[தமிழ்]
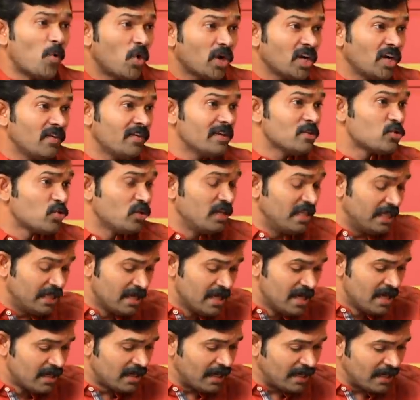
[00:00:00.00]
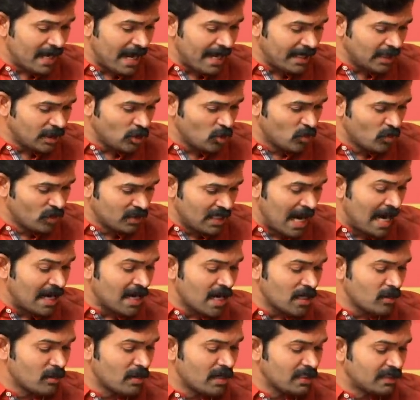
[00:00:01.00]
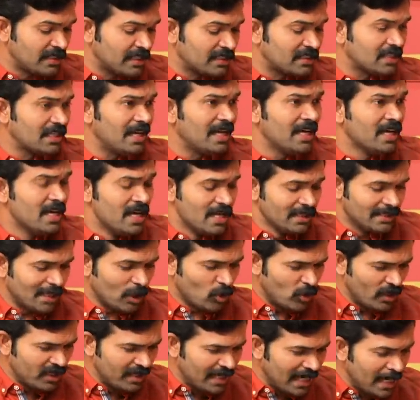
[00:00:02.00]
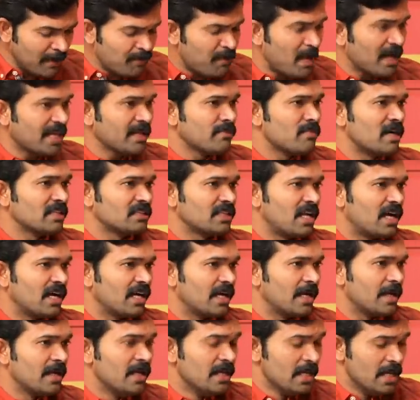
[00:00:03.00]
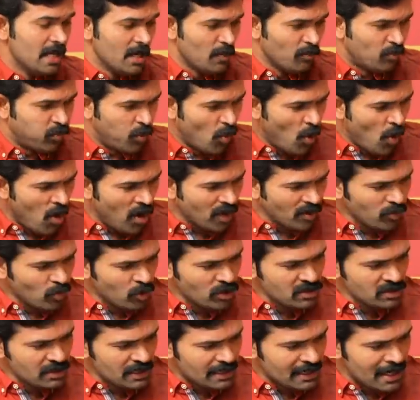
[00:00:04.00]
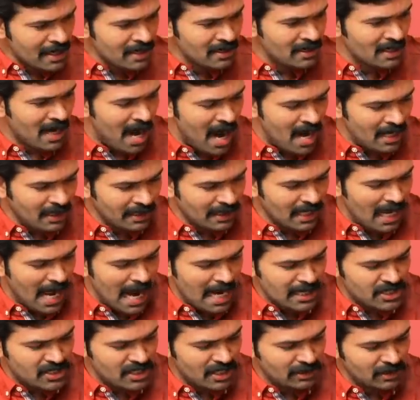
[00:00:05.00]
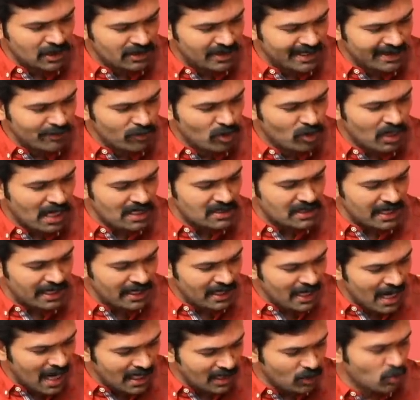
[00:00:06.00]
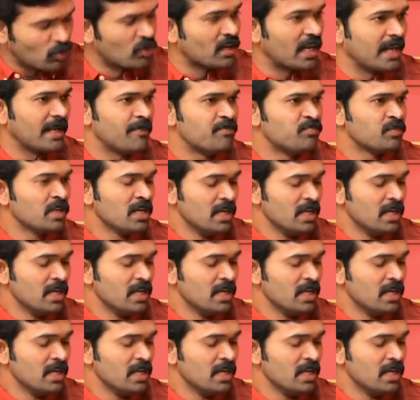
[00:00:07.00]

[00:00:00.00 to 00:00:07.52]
போரிடுவேன்னு சொல்லி ரெண்டாயிரத்தி ஒன்பது நாடாளுமன்ற தேர்தலில் தங்களுடைய நிலைப்பாட்டை மாத்துறாங்க போர் முடிஞ்சு ரெண்டு ஆண்டுகள் ஆட்சியில் இருந்த திமுக செய்யாத ஒன்றை